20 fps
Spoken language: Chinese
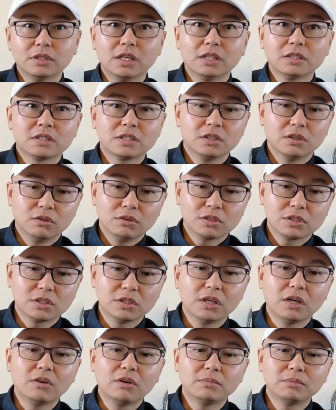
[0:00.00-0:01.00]
让实
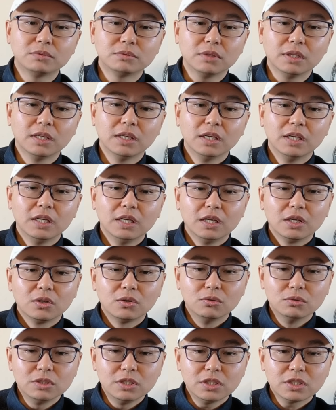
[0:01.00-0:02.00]
实战化部署了。
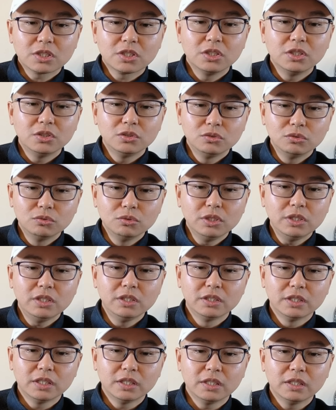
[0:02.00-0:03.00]
攻击十一入
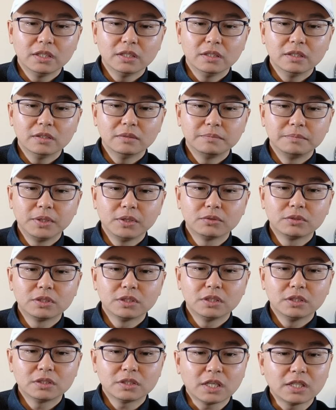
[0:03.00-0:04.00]
役呢，标
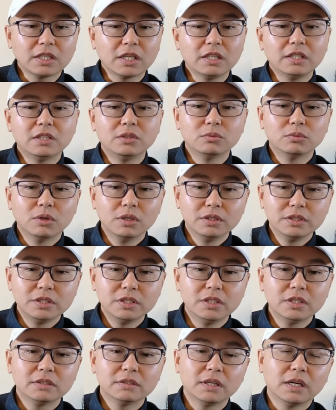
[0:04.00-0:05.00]
志察带一体无人
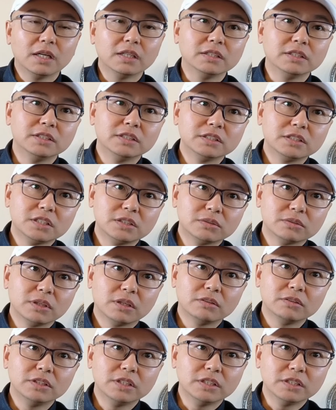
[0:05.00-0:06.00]
机啊，已经进入
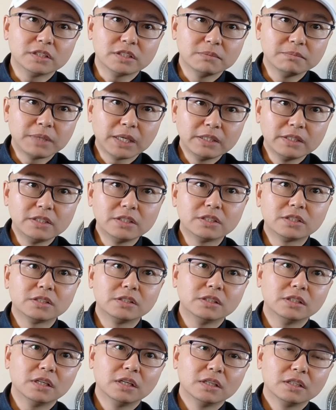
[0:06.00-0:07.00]
到隐身喷气
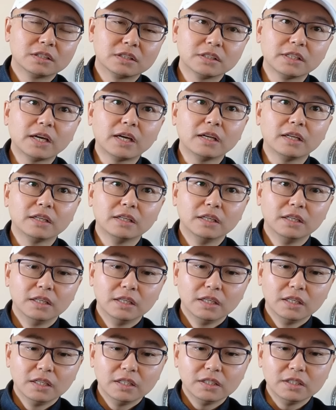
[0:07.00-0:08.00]
式时代了。
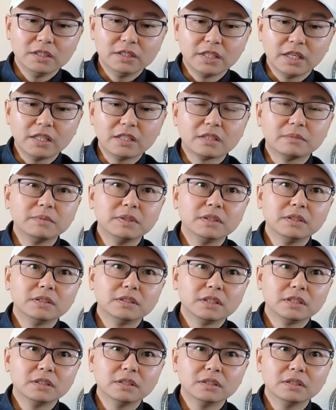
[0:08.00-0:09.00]
以前什么
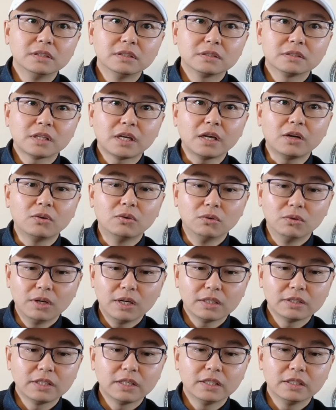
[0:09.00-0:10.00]
这个彩虹
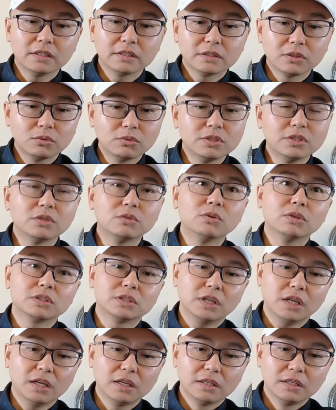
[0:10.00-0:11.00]
啊，那个都已经过
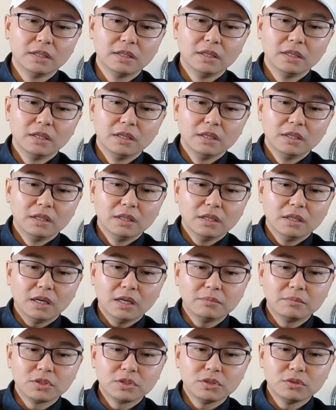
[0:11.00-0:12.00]
时了
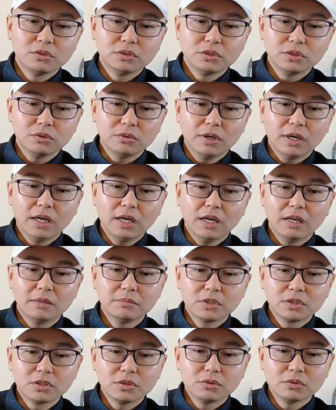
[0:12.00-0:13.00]
，M Q 九 啊、
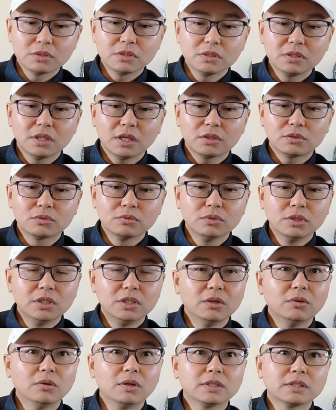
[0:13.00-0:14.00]
M Q 四 啊、中国
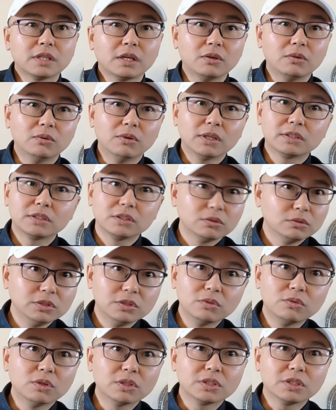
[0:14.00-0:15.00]
翼龙啊、彩虹啊，这都已
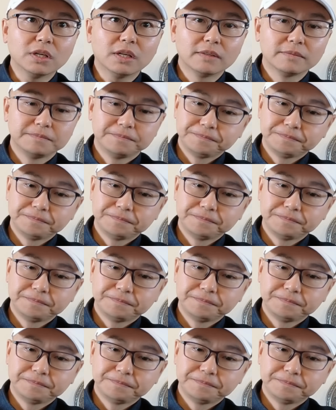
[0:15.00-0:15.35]
经过时了，